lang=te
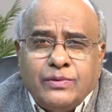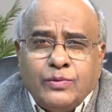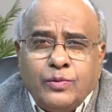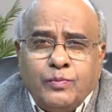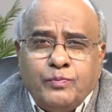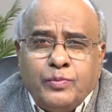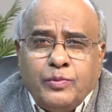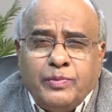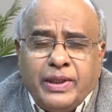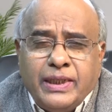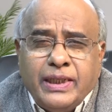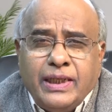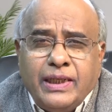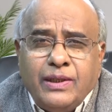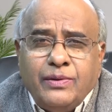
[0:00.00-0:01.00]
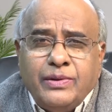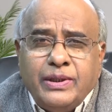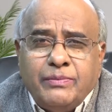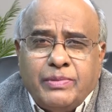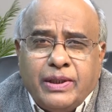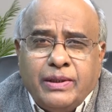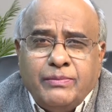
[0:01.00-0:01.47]
తూర్పు
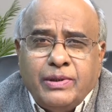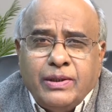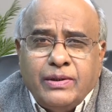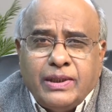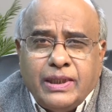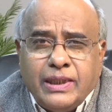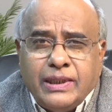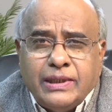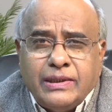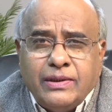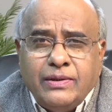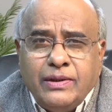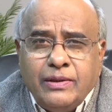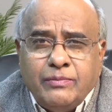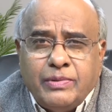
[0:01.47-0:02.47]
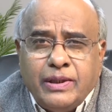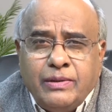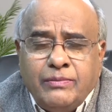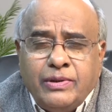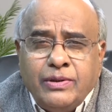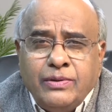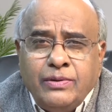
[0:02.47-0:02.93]
బెంగాల్లోని బ్రాహ్మణులు కలకత్తాలోని
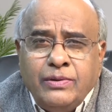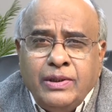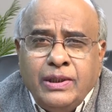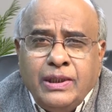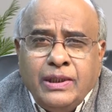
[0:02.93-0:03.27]
బ్రాహ్మణులు